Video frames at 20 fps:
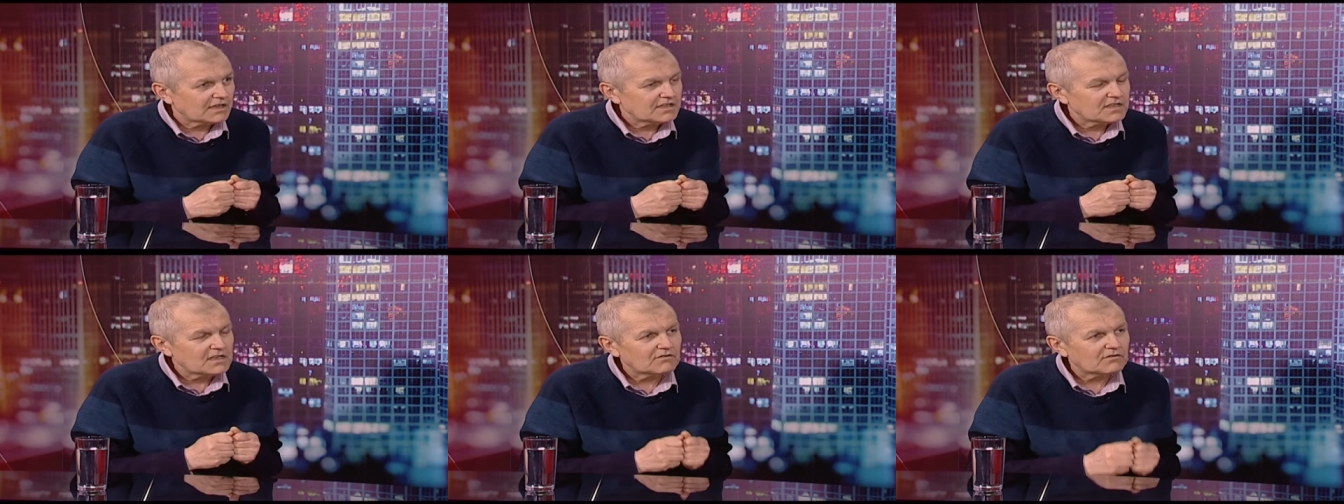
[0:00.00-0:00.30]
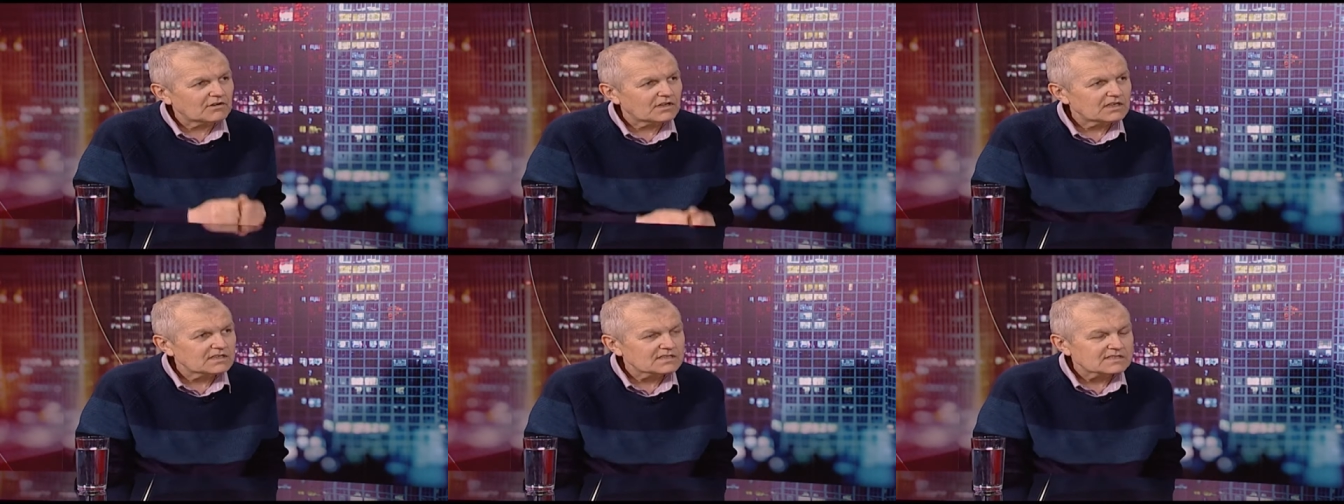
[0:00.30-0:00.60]
они
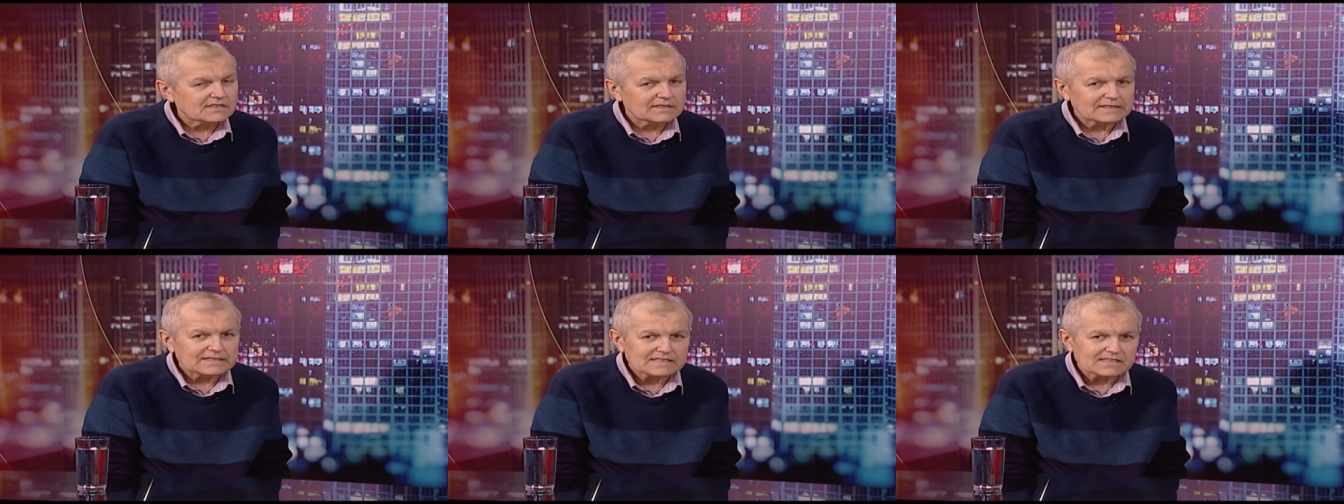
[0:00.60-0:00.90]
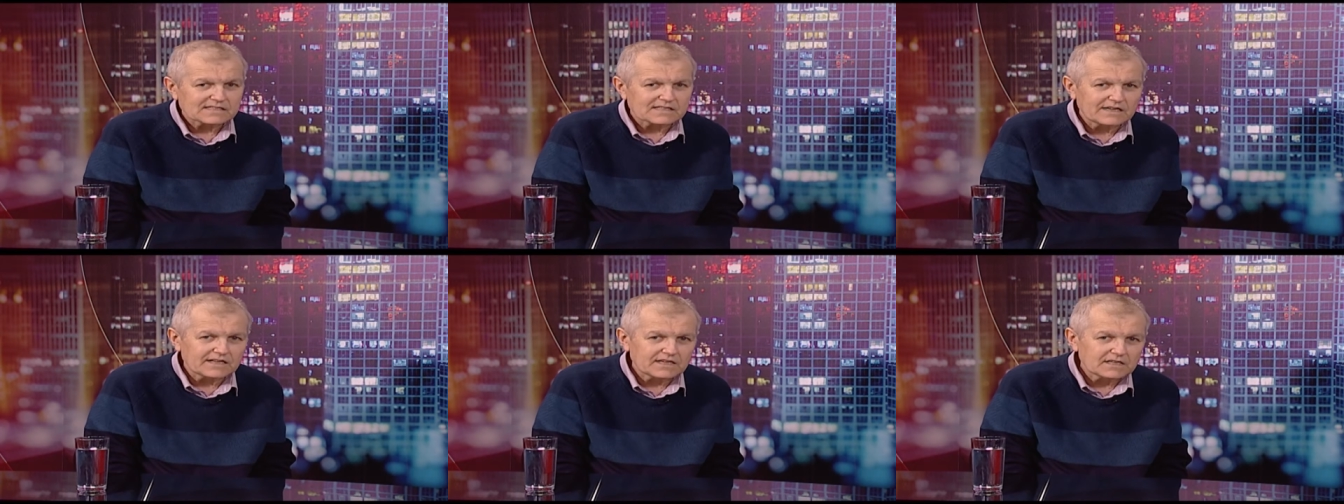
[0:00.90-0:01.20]
являются
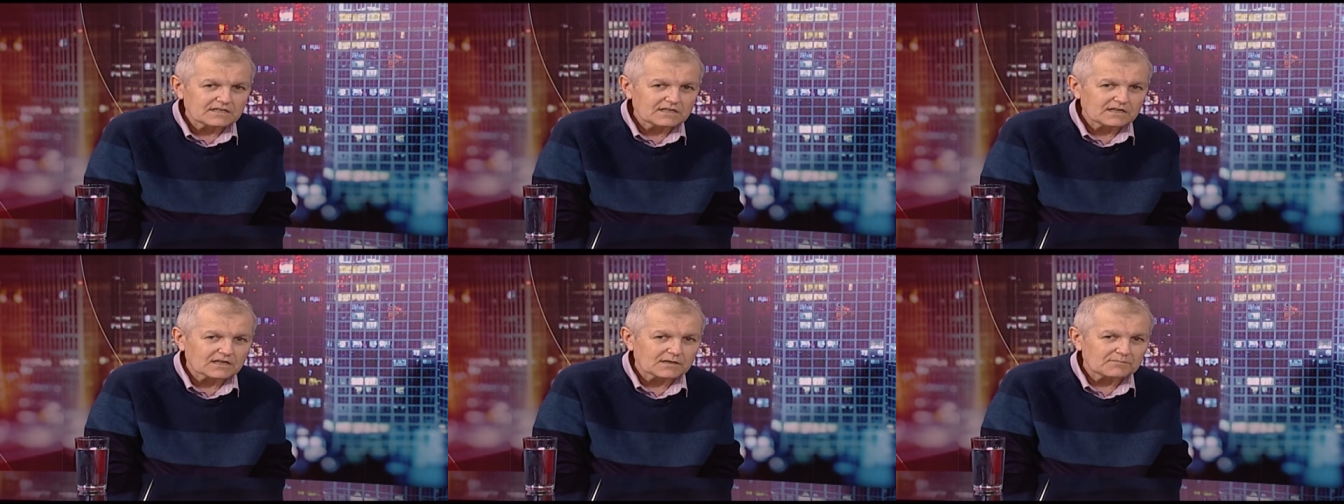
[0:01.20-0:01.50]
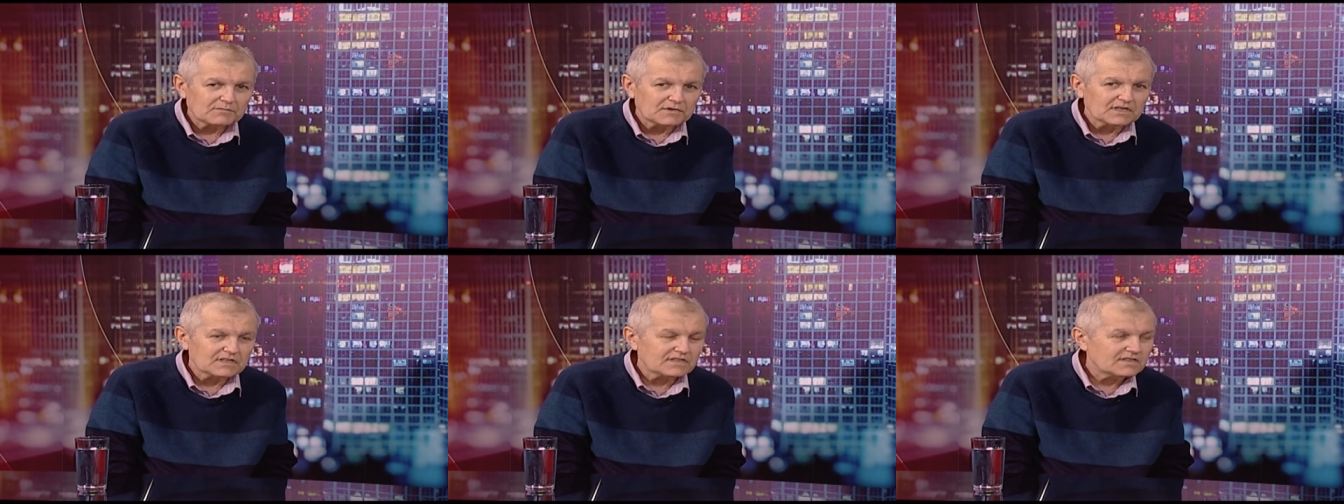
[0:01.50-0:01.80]

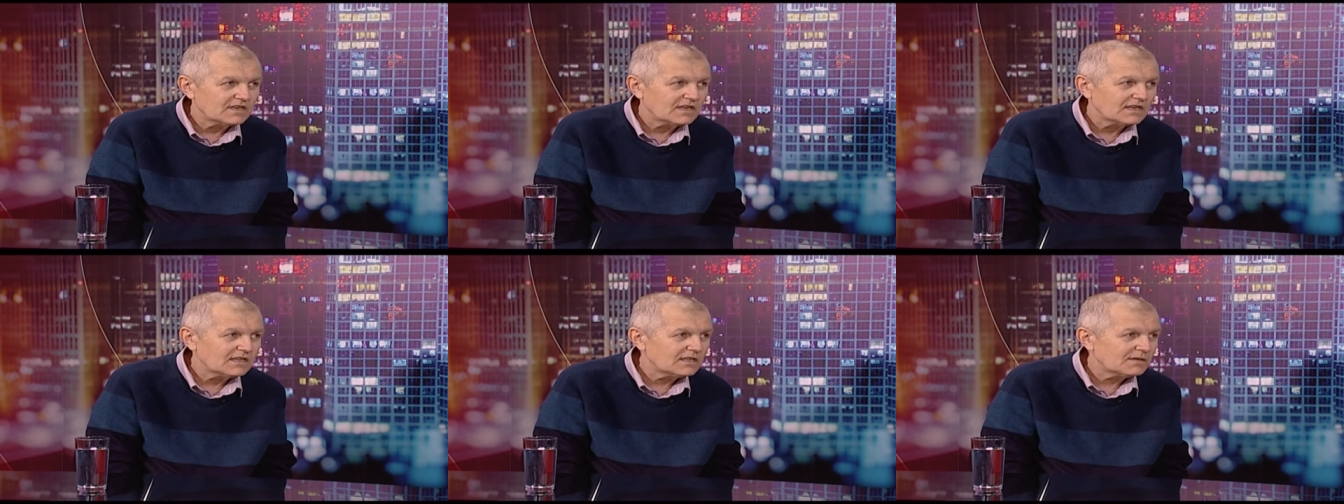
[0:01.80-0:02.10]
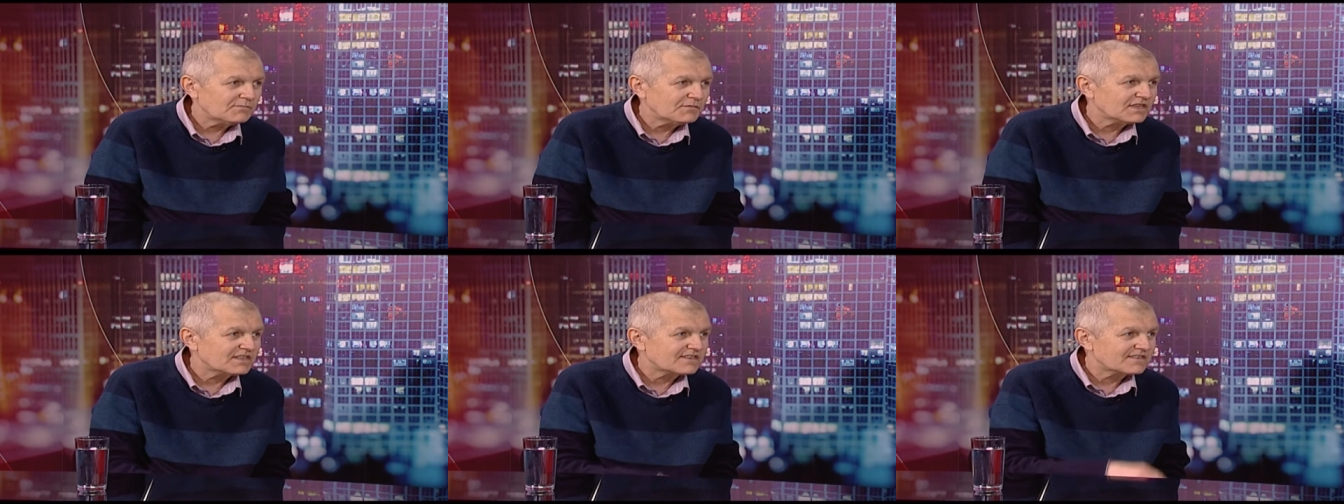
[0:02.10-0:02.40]
наследниками
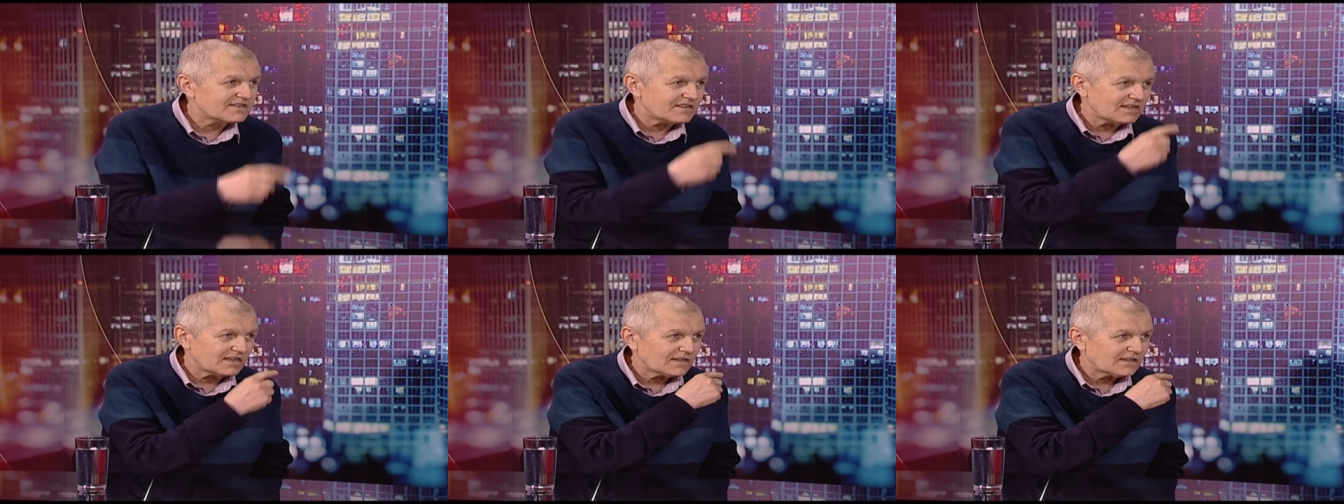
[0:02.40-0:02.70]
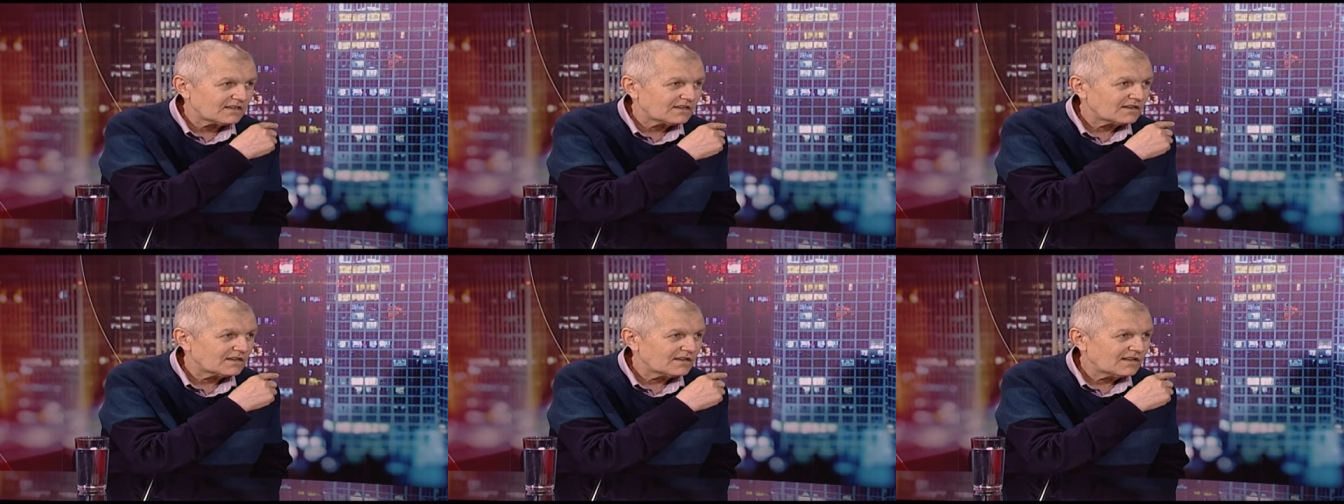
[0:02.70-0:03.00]
идейными
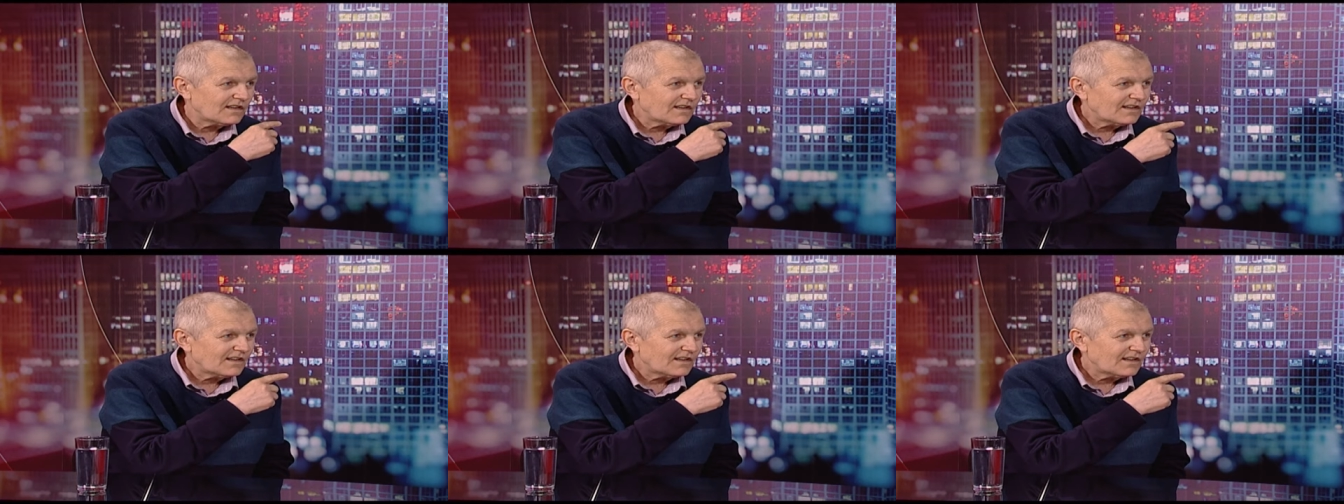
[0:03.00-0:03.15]
тех